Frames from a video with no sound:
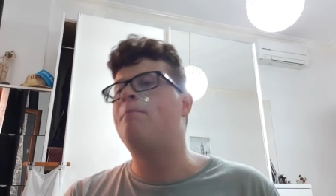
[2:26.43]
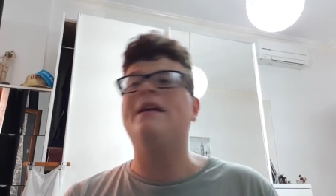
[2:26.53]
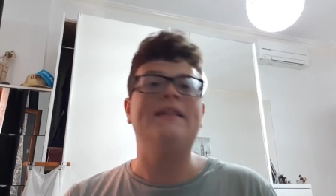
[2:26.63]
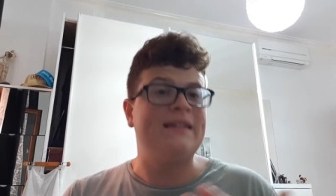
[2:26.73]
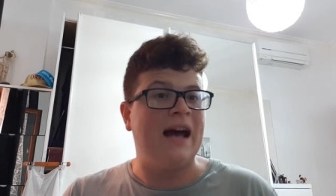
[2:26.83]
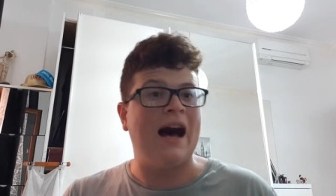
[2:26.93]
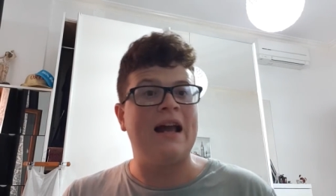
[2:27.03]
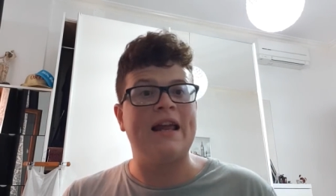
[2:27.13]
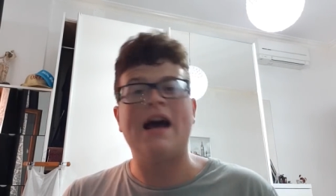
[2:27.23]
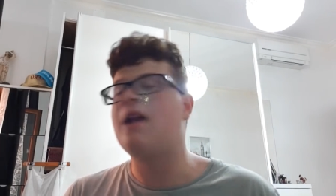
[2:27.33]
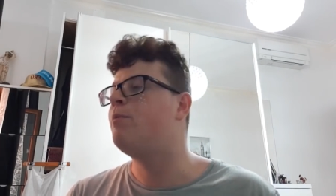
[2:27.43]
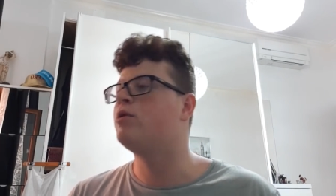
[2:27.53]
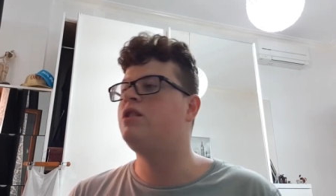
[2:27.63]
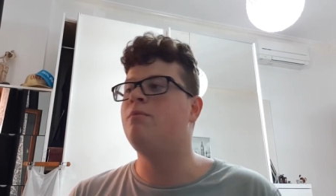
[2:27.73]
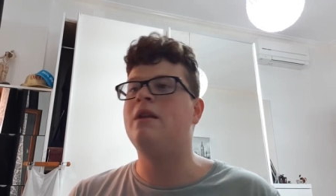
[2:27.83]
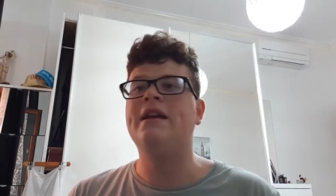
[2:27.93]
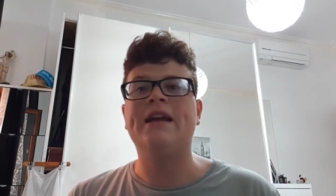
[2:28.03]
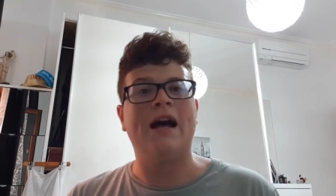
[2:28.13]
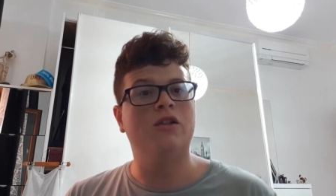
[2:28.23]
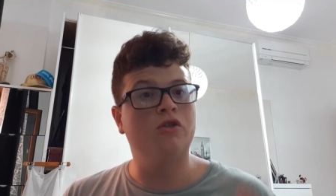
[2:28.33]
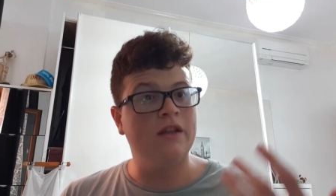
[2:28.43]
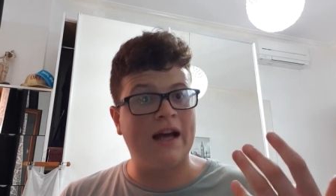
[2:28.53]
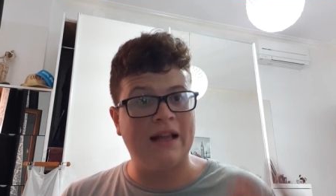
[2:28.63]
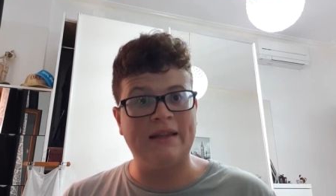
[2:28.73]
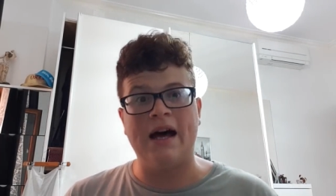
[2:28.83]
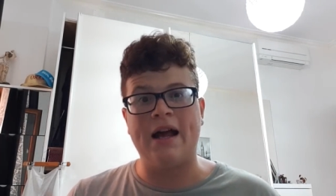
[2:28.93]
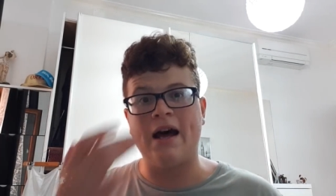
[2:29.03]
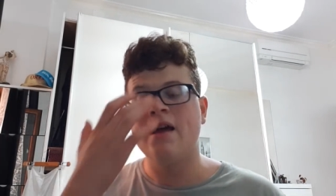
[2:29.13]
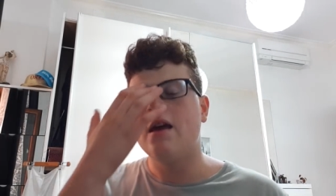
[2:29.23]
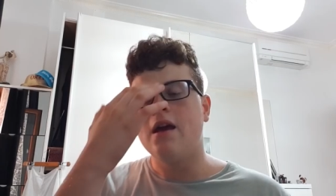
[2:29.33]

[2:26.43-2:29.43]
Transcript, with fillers: pensare al possibile ingaggio di Caldara.